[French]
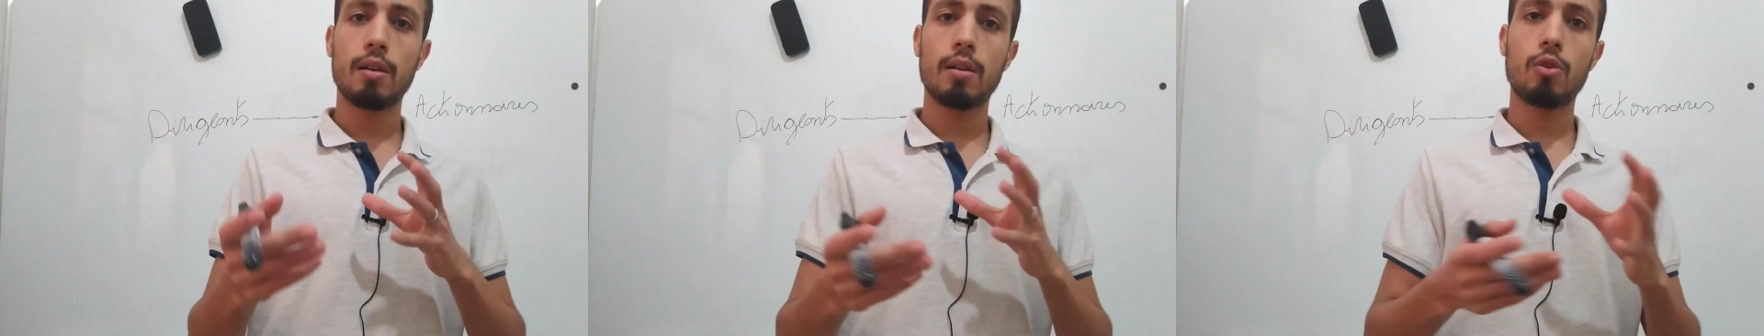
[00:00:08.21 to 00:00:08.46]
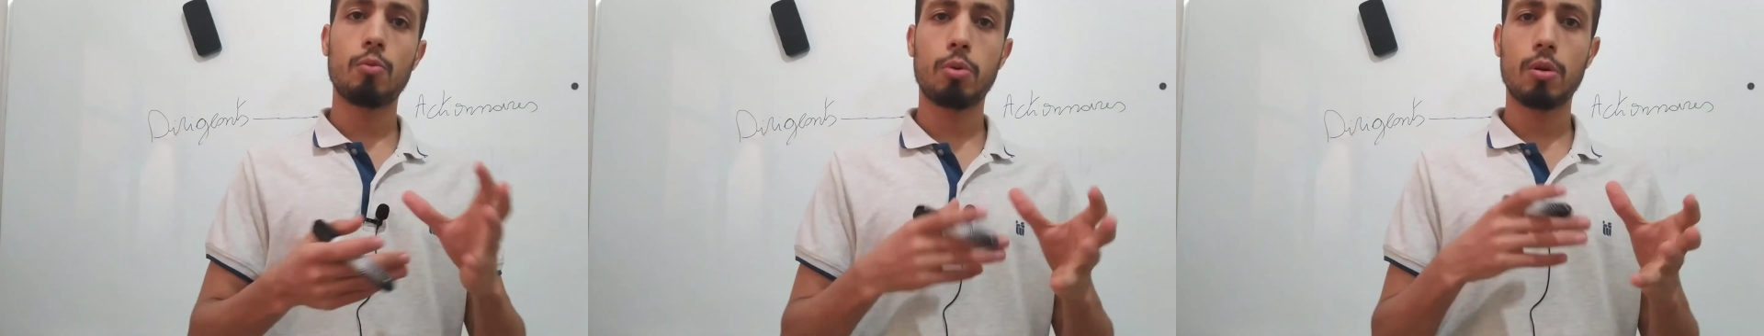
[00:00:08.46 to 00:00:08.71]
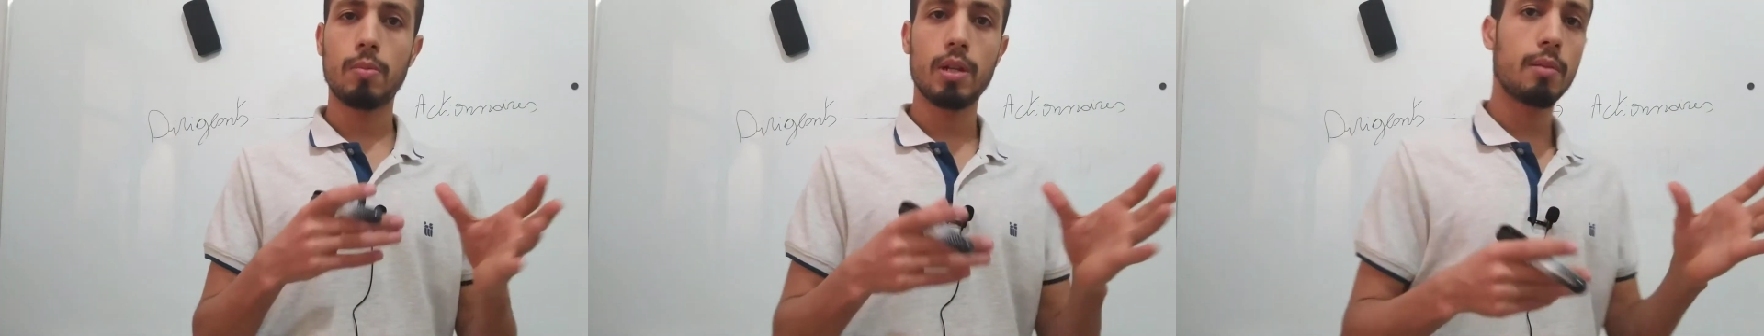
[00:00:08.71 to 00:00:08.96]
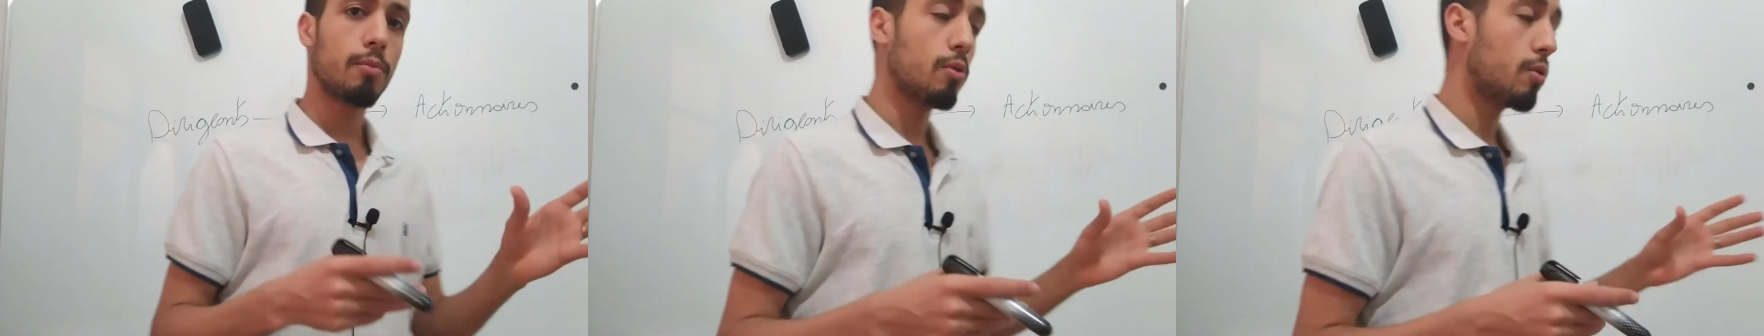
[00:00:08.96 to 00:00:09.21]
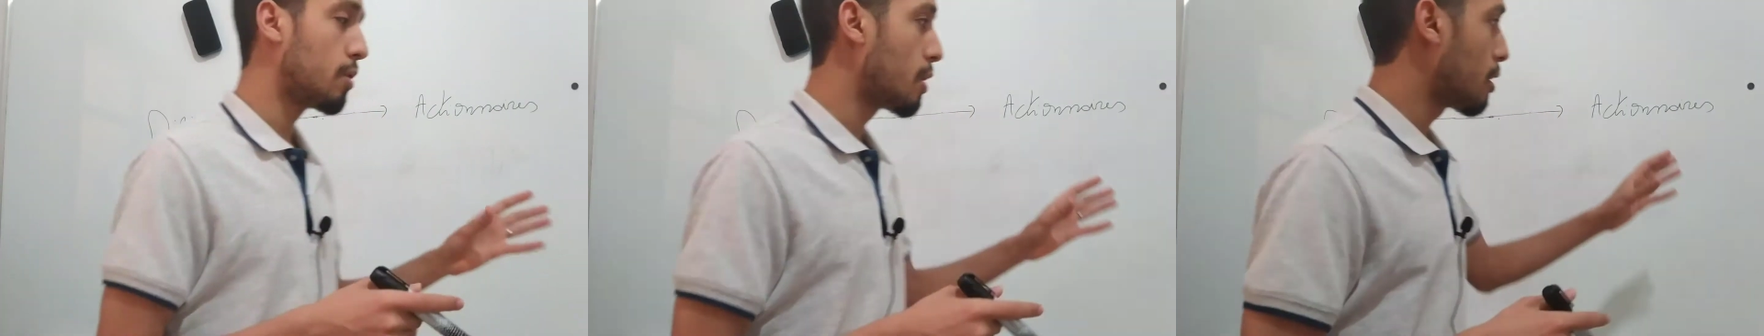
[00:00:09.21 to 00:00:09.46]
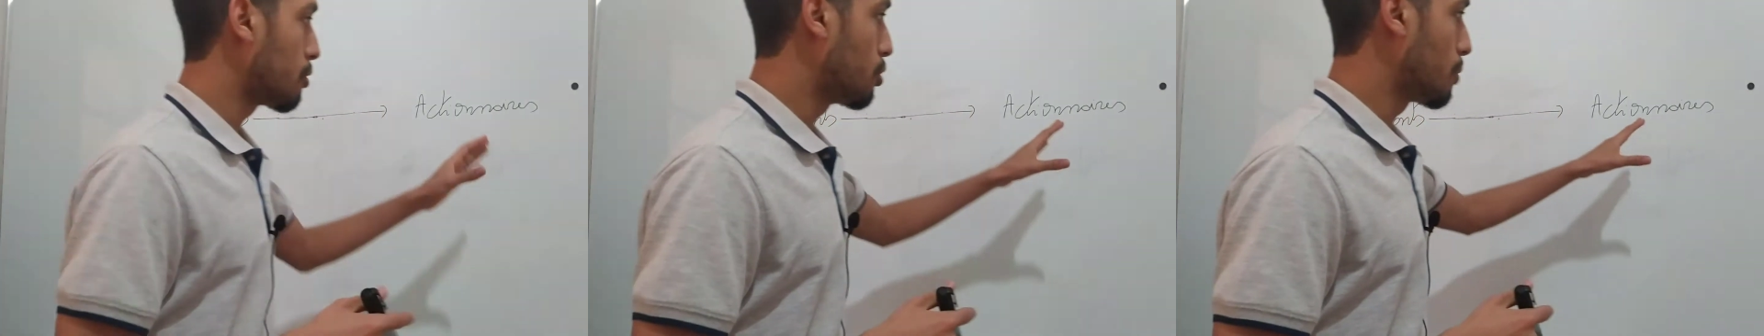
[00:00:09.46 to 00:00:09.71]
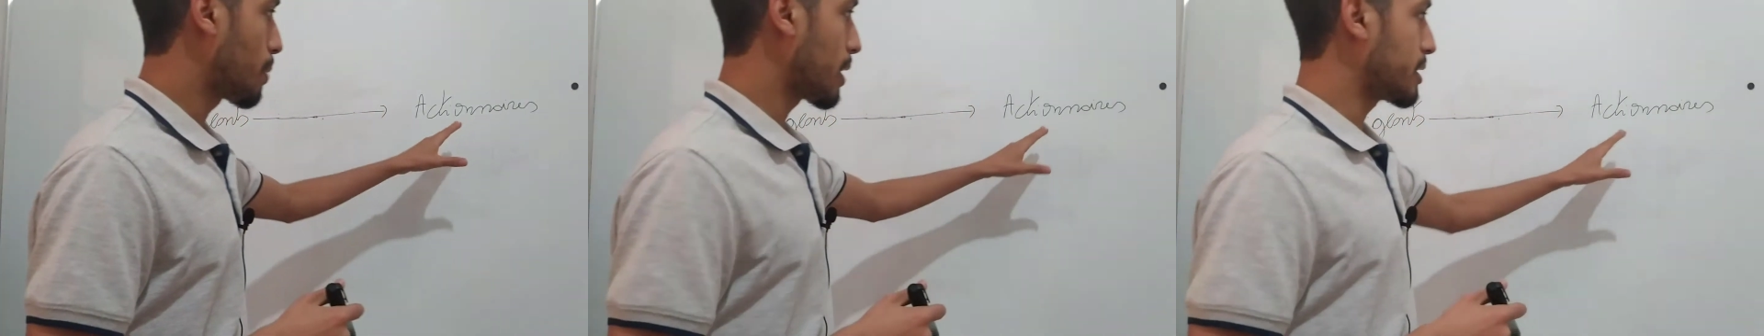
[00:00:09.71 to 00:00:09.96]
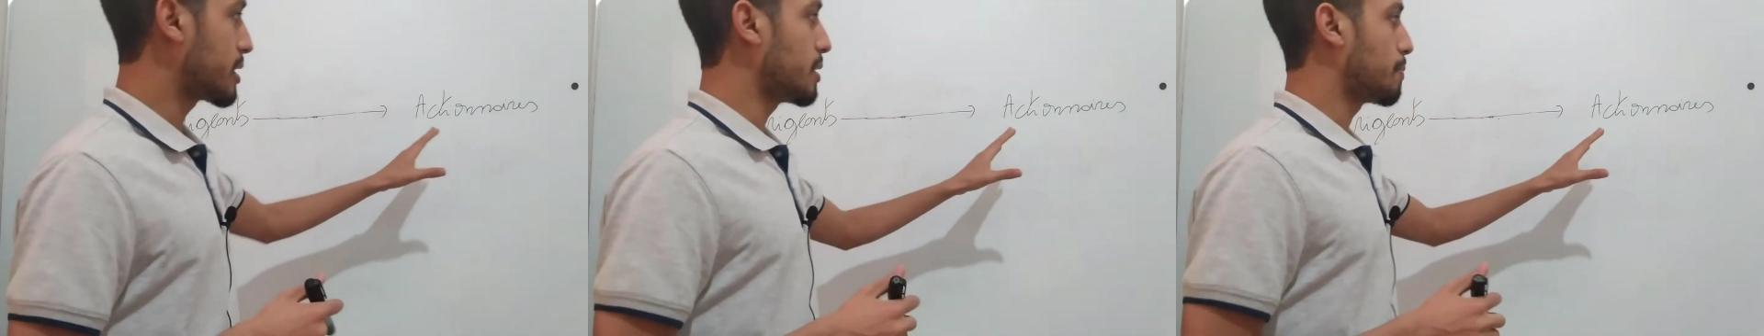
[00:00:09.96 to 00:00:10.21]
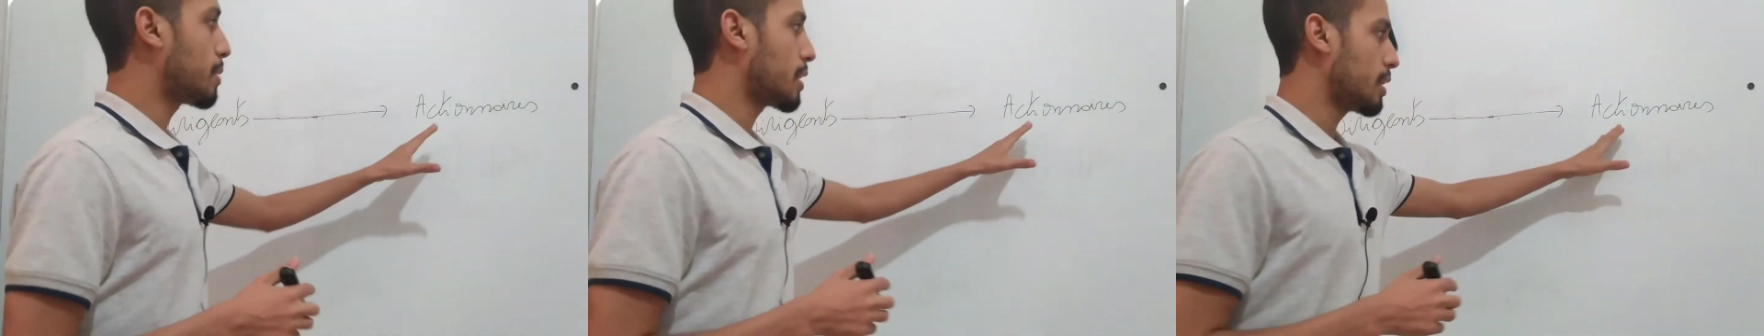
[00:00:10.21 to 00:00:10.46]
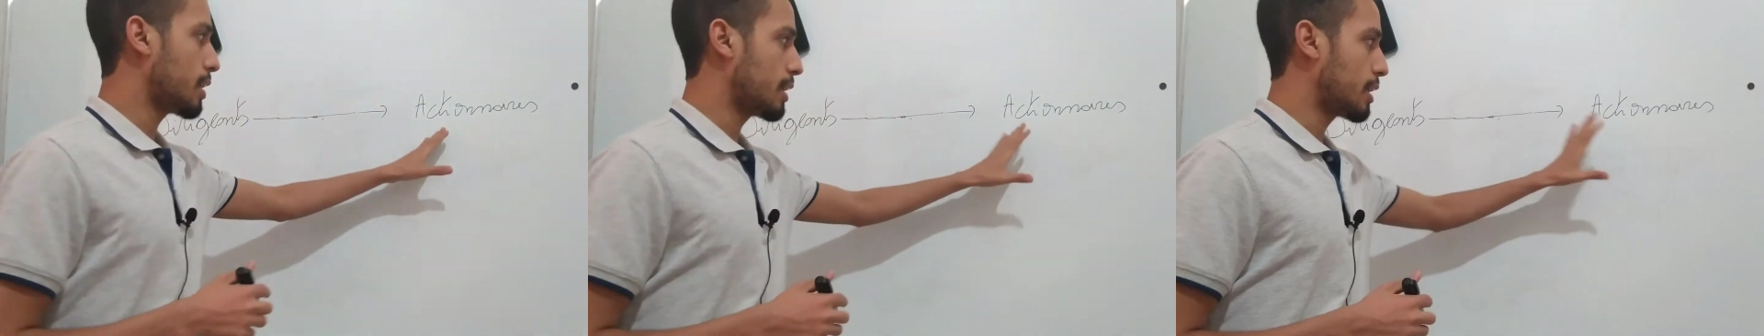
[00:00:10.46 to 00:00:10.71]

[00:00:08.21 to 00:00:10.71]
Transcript: euh, le problème de, principal